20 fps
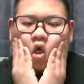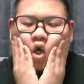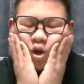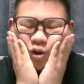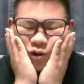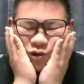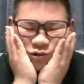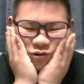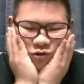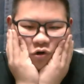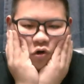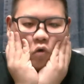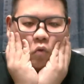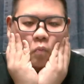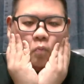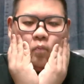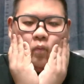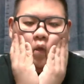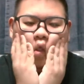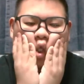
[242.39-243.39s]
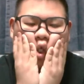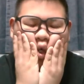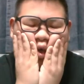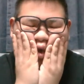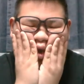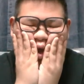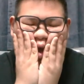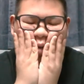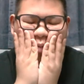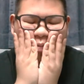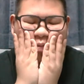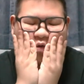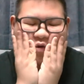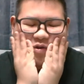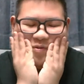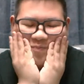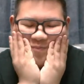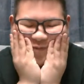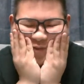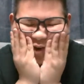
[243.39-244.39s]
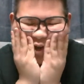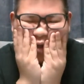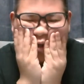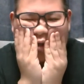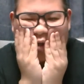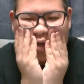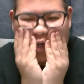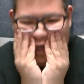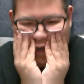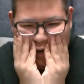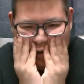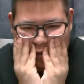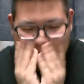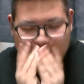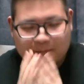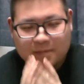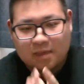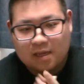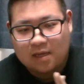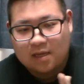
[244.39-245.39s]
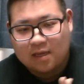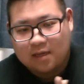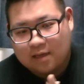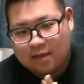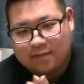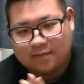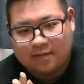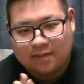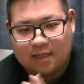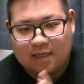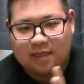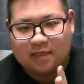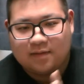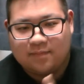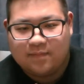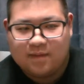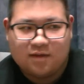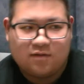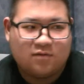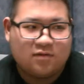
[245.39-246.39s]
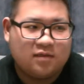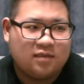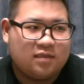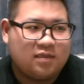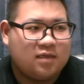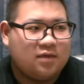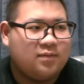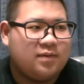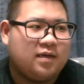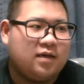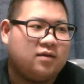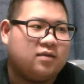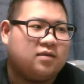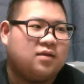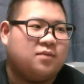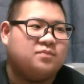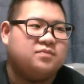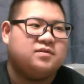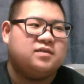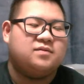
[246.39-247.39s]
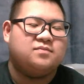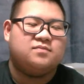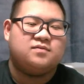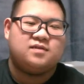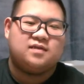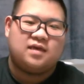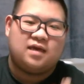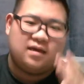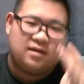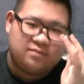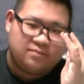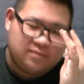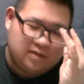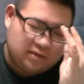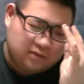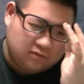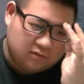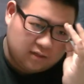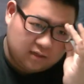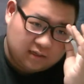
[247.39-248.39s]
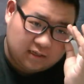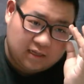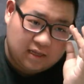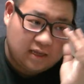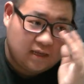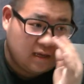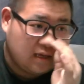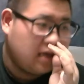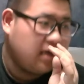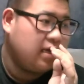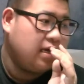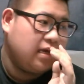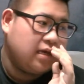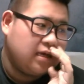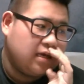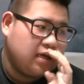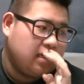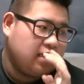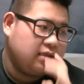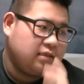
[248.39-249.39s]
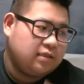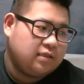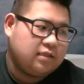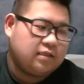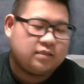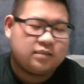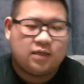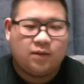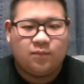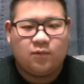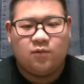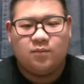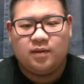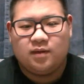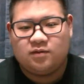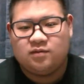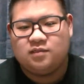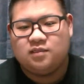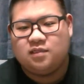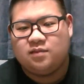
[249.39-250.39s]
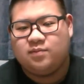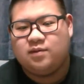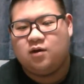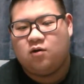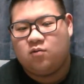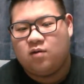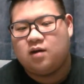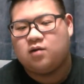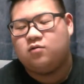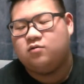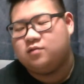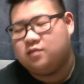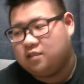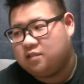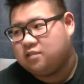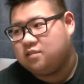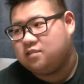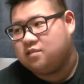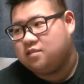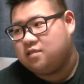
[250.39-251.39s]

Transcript: このほっぺたのねブリンブリンの肉ねメグイン TV が言ったブリンブリンヘルメットだっけ、ね、ですがもうメグイン TV はオワコンです